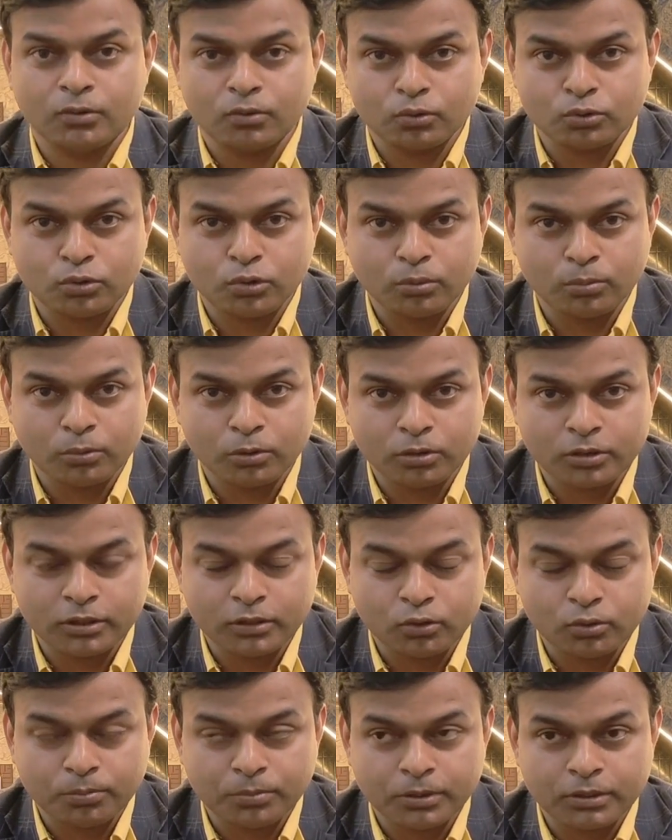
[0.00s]
कुछ लोग बोलते
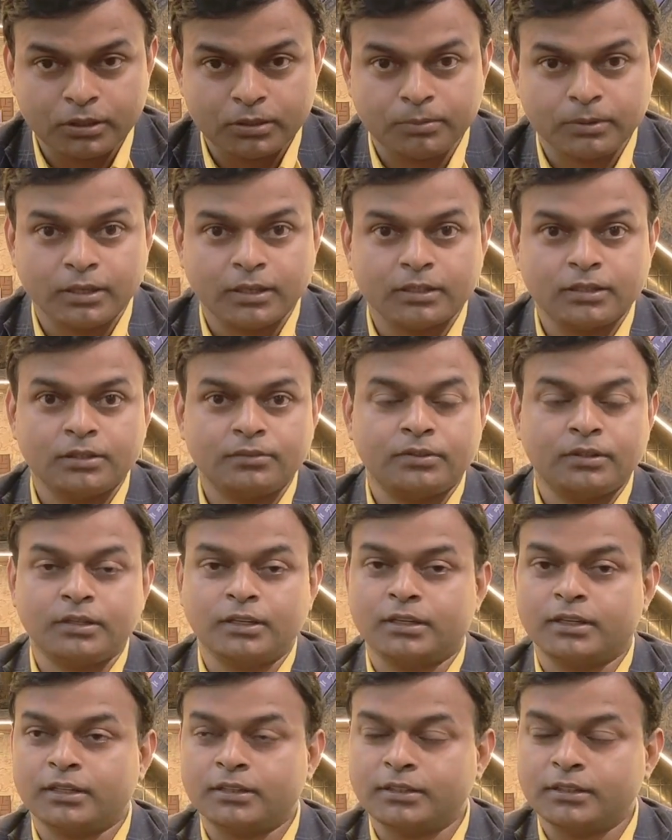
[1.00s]
हैं होम्योपैथी बढ़ाती फिर
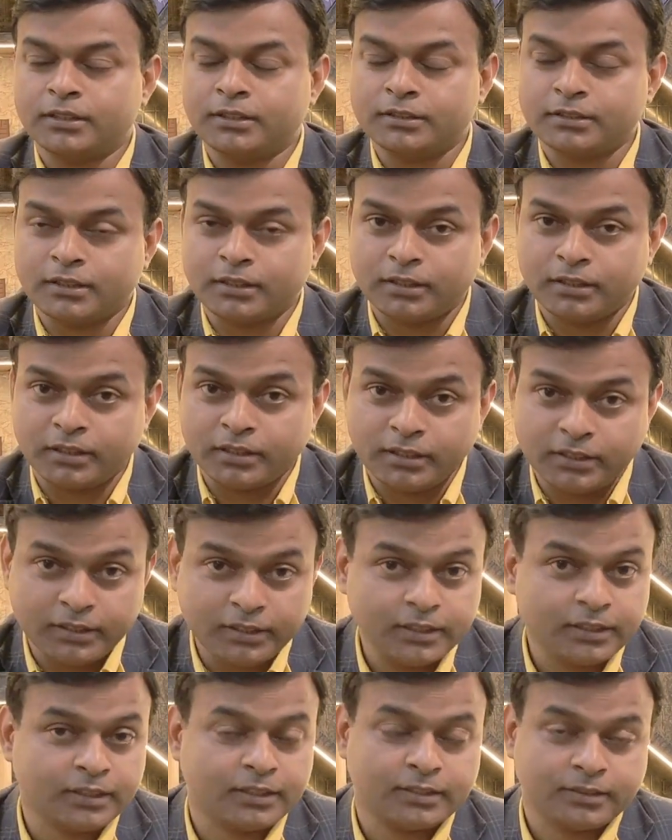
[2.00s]
घटाती ऐसा
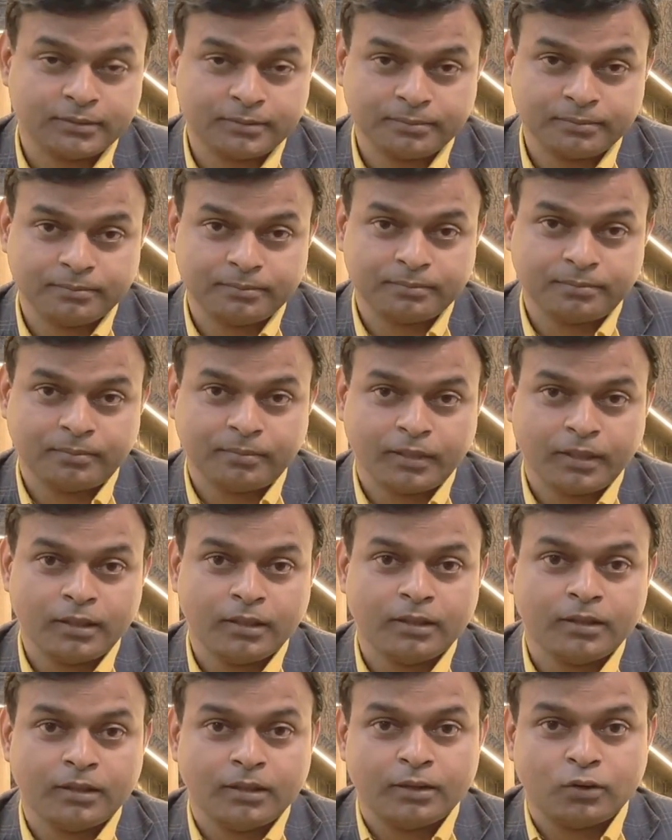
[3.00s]
नहीं है
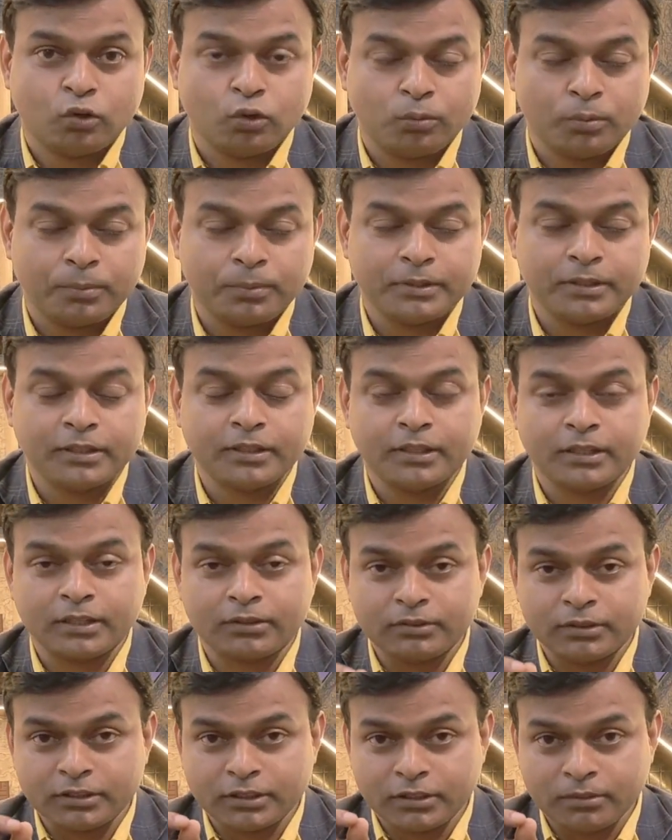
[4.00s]
होम्योपैथिक
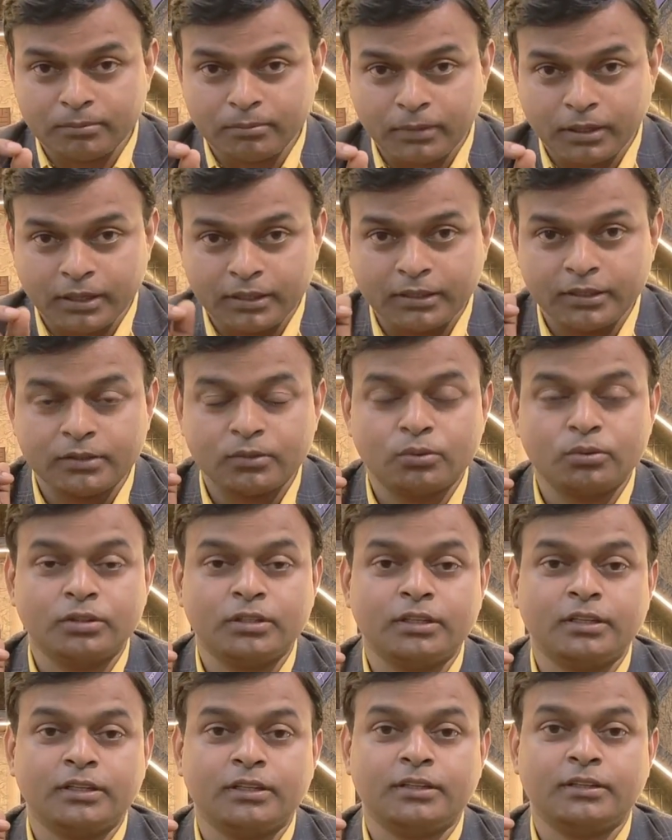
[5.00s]
एक्रेवेशन माइनर
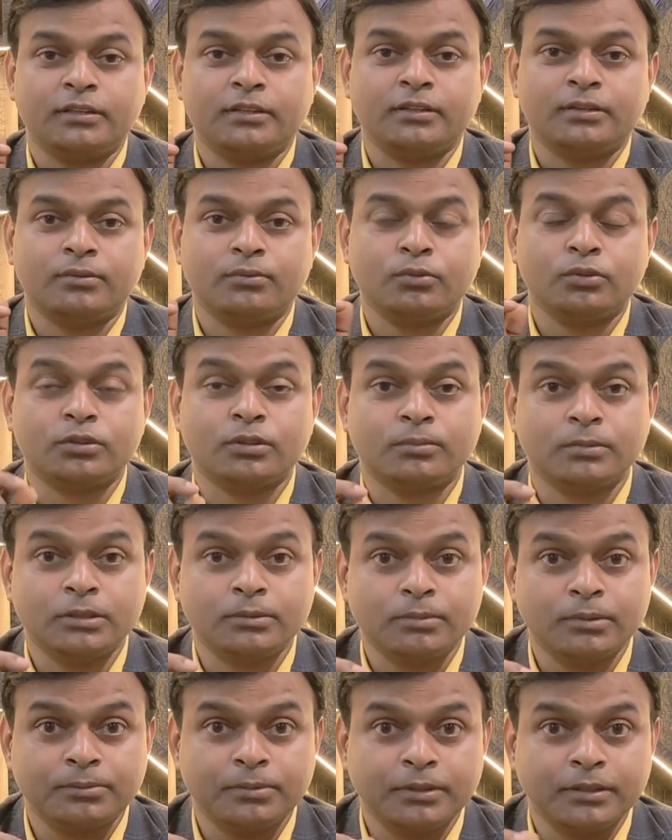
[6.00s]
होते हैं वो समझ
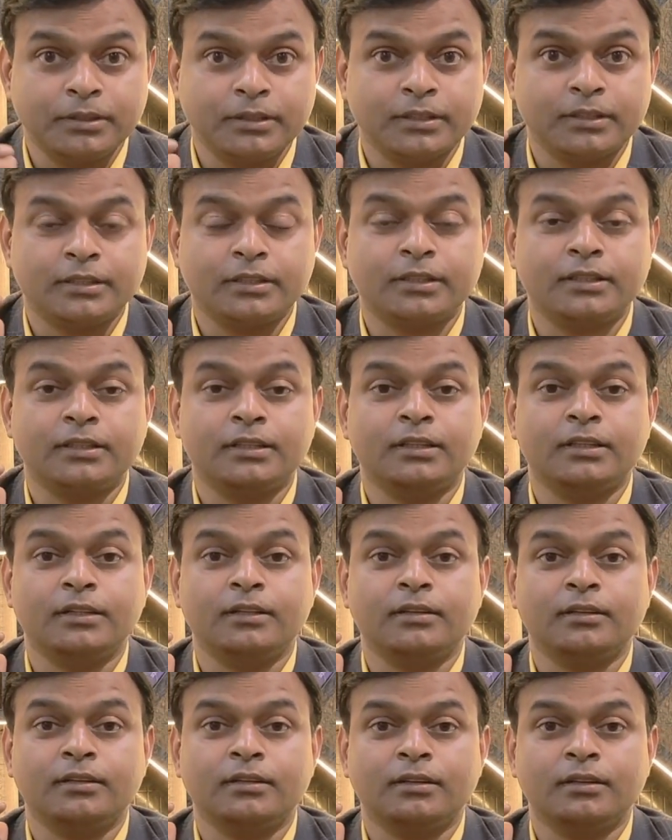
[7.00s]
में भी नहीं आता
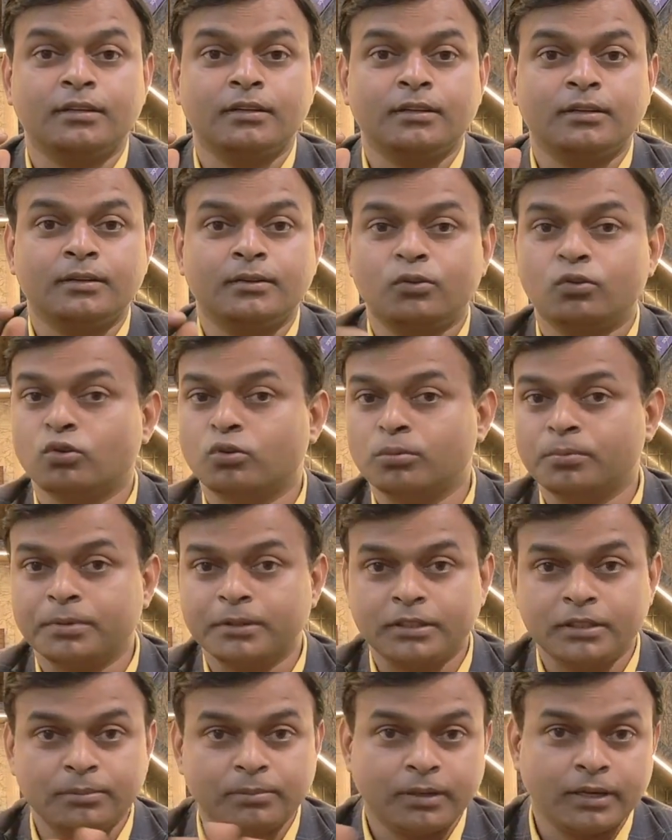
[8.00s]
जल्दी तो
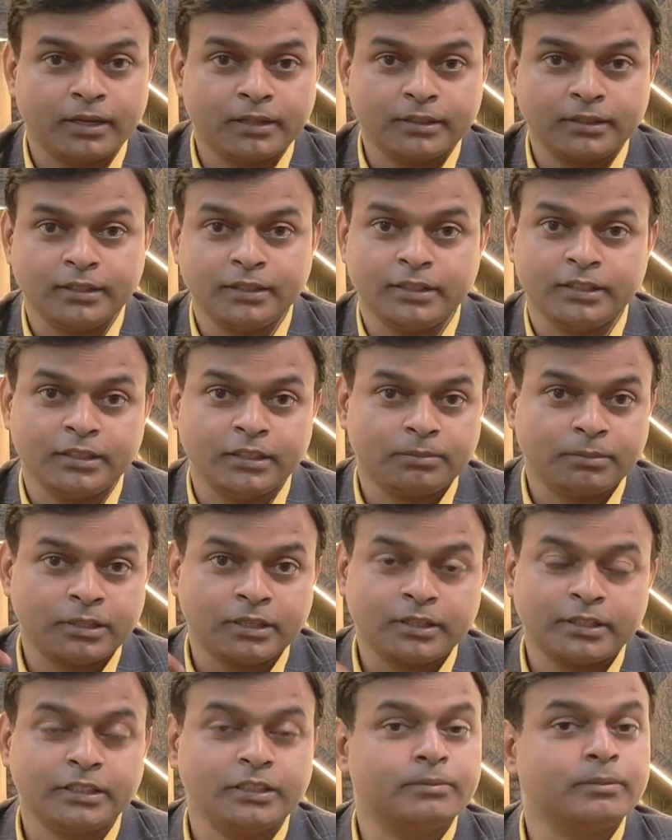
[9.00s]
होम्योपैथी बढ़ाती नहीं यदि
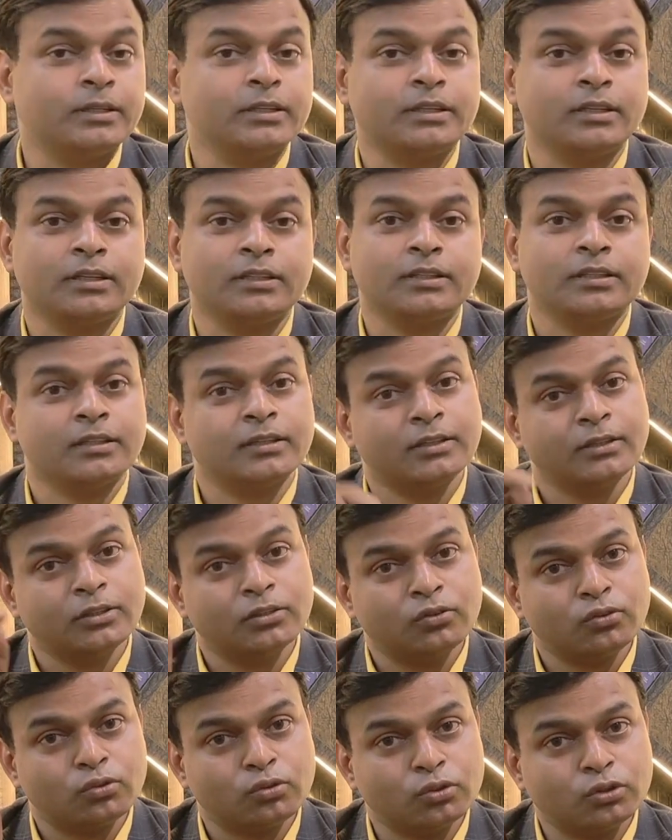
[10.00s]
हमारा ट्रीटमेंट गलत है
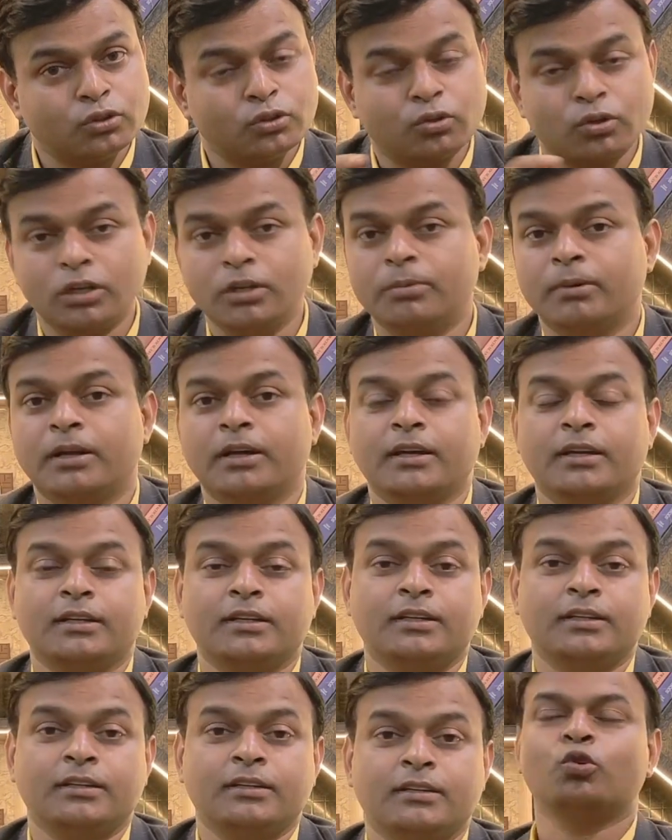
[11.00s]
तो श्योरली
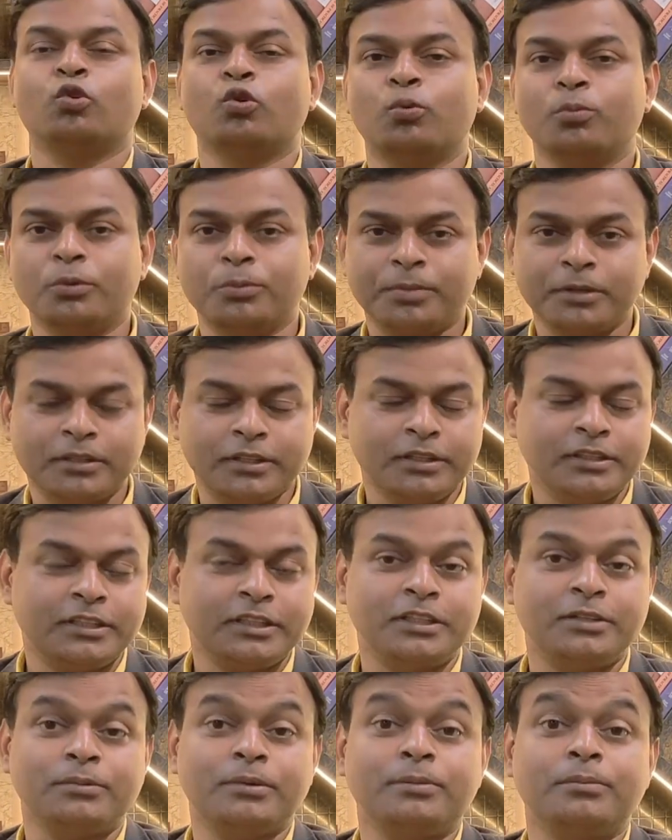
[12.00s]
बढ़ाएगी तो होम्योपैथी
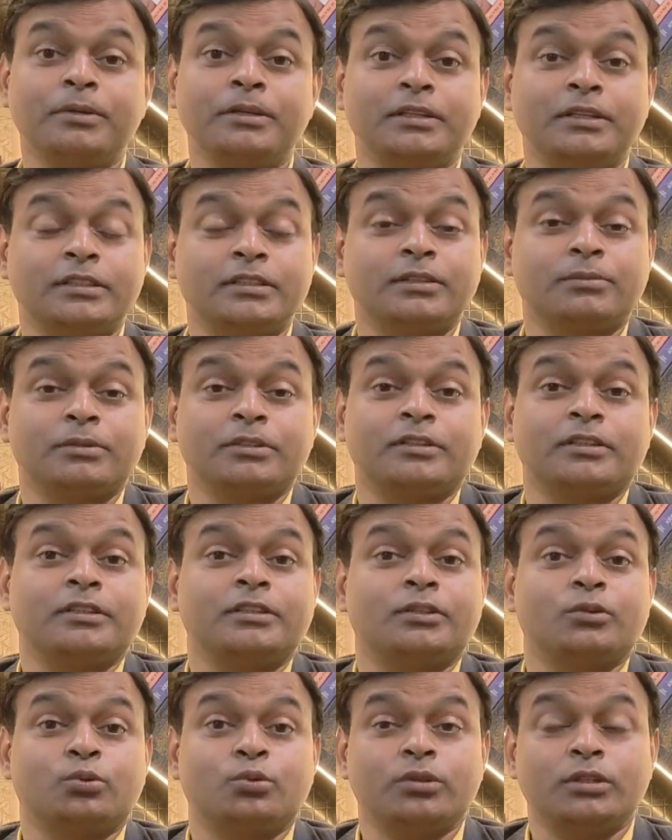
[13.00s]
ट्रीटमेंट में ये समझना
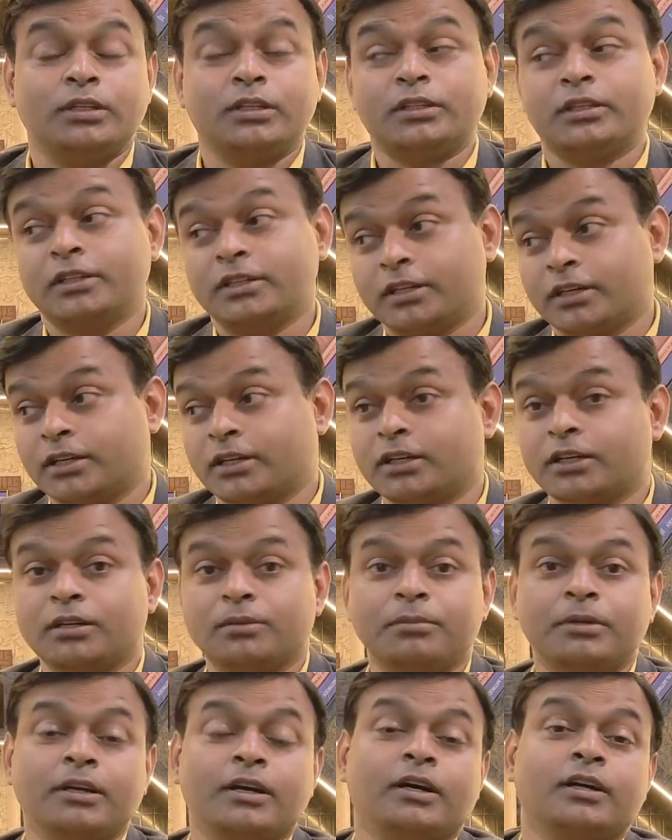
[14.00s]
ज़रूरी है कि कहाँ
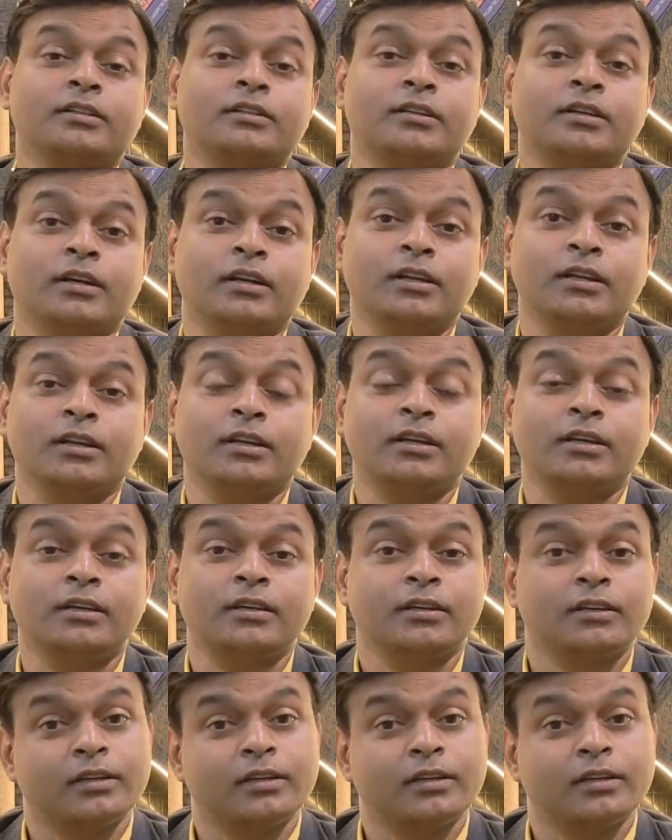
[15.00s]
हमें हाथ डालना है